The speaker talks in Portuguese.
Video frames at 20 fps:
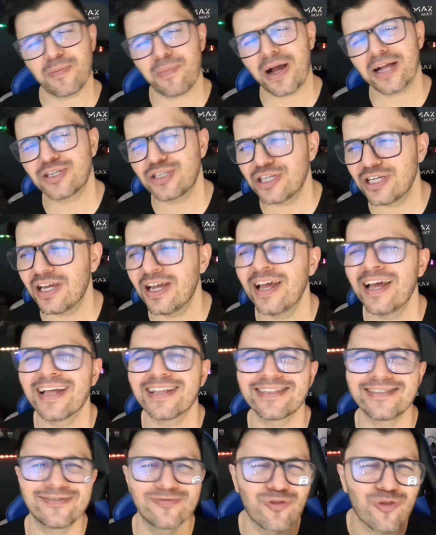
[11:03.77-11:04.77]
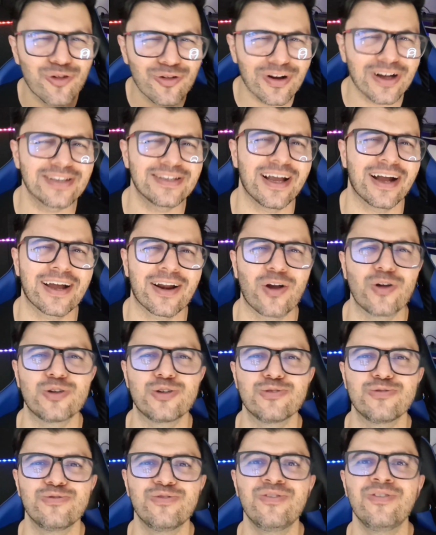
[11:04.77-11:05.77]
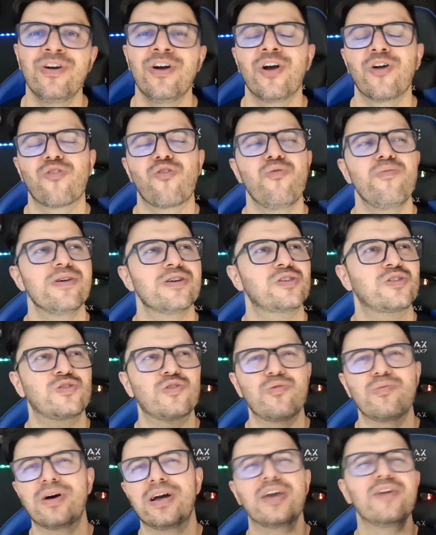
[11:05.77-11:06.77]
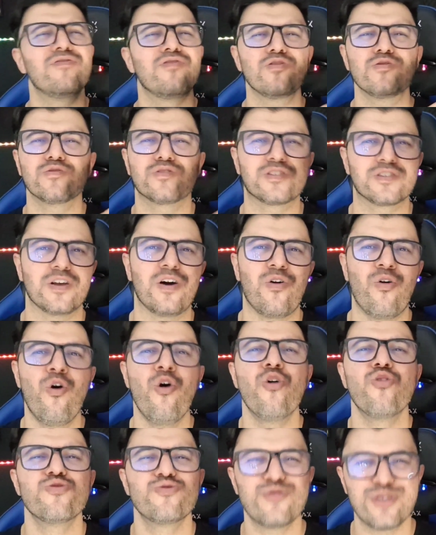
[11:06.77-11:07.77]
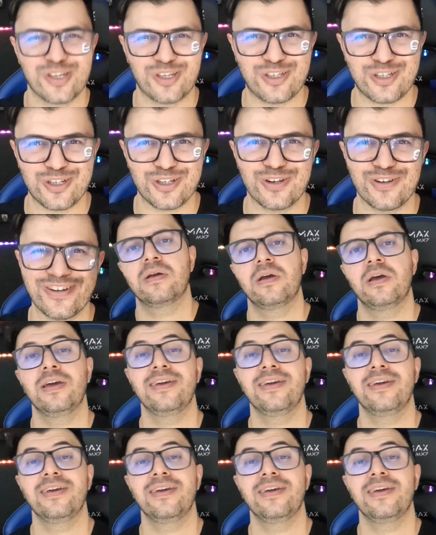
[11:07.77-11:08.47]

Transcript: A partir do Underground 1 começou uma revolução no estilo.